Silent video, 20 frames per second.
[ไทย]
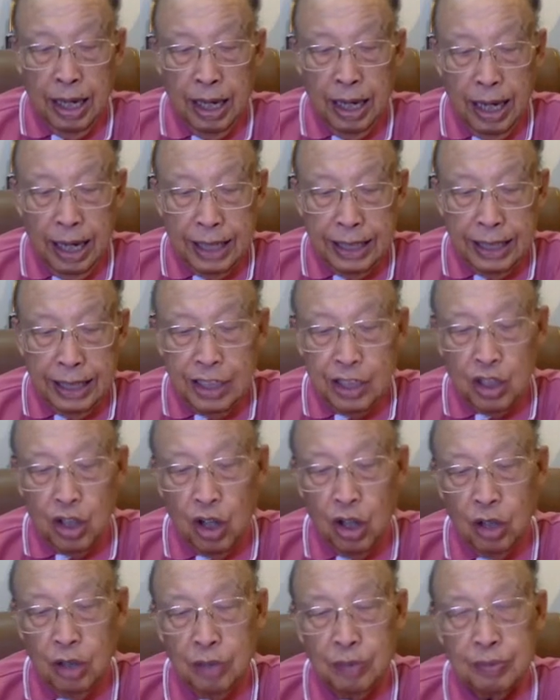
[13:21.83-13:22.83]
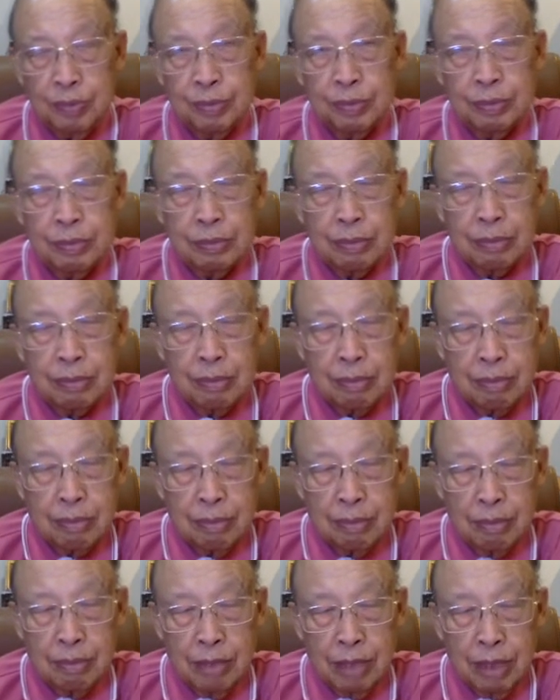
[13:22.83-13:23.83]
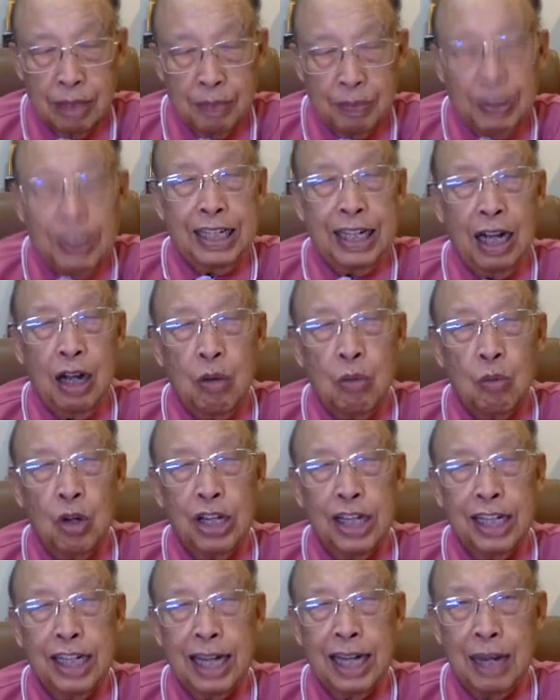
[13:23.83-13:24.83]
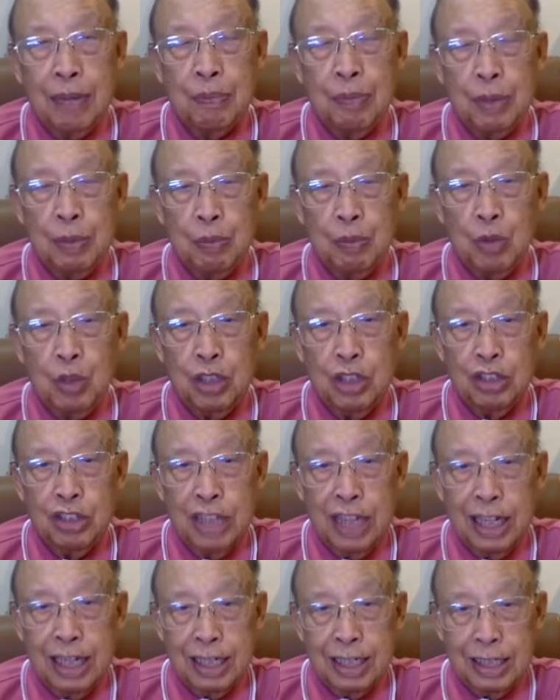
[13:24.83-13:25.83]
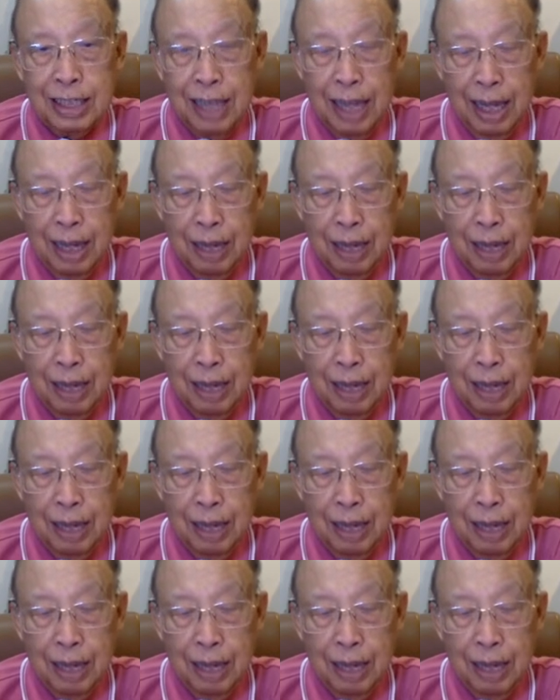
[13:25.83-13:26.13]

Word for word: อันที่สองเป็นยังเขาบ่เห็นการปินปัวเยียวยารักษา